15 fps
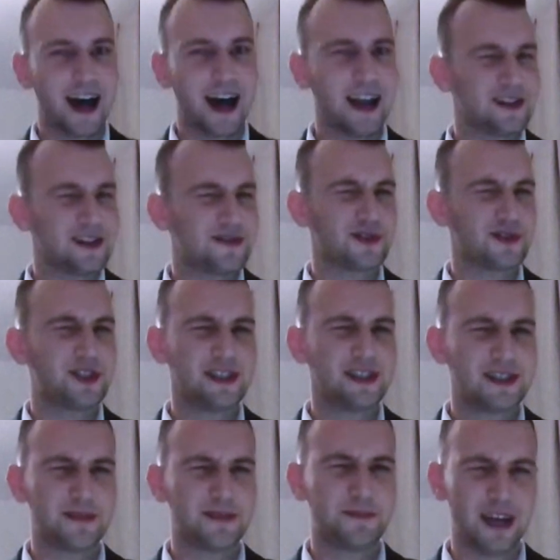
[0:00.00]
ale
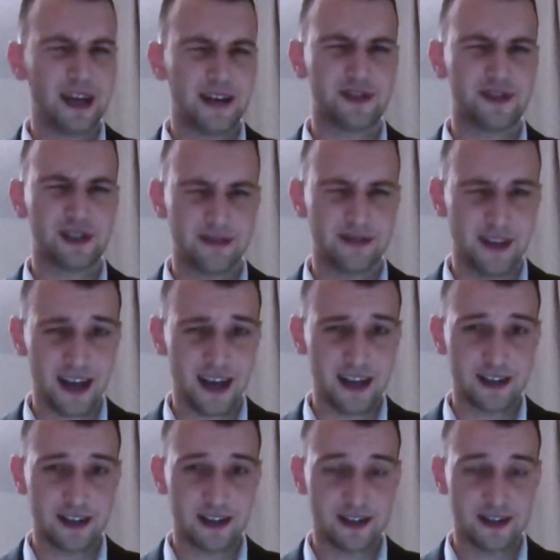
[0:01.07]
XXI
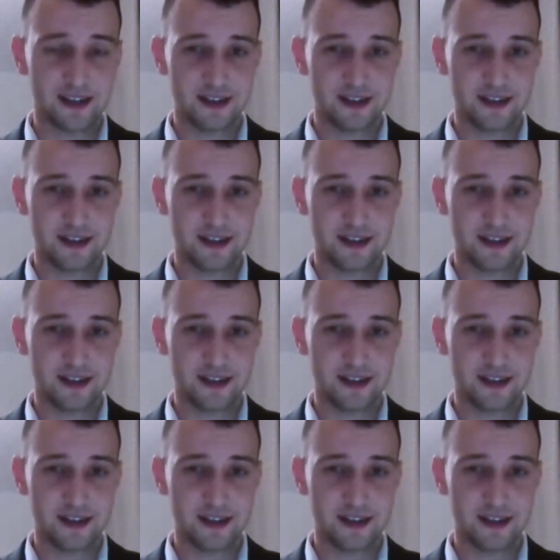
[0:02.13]
wiek,